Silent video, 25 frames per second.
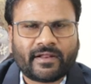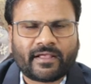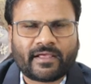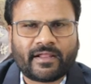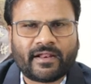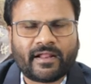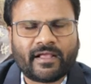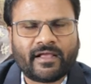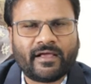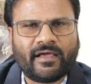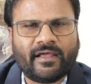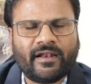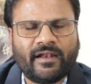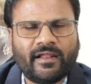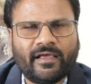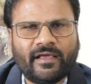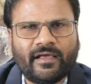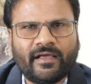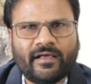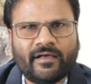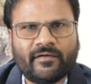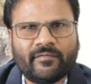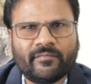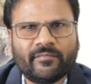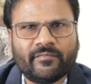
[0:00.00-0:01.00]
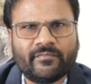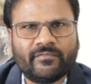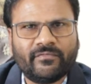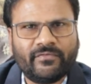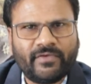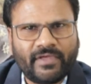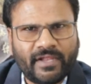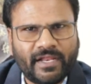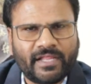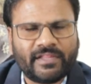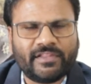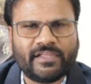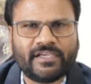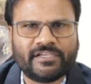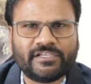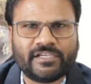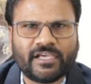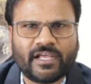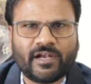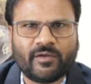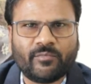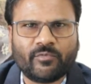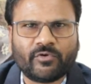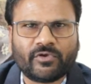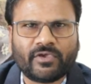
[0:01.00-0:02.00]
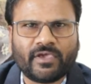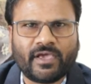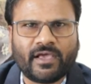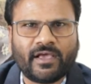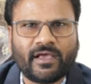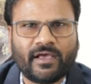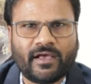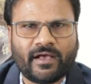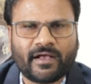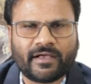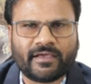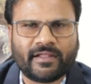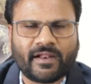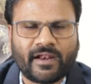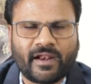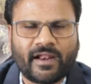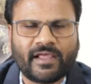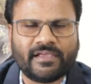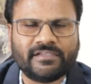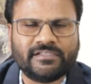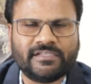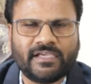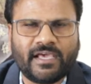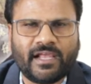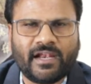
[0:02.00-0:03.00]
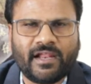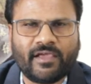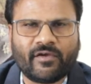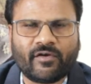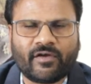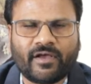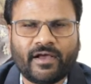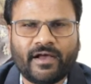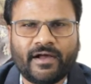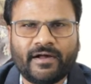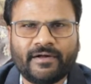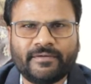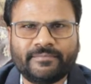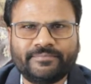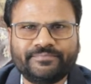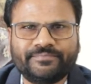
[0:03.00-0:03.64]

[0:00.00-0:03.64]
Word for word: రకరకాల వేరే దేశాలు ముఖ్యంగా అగ్రరాజ్యాల యొక్క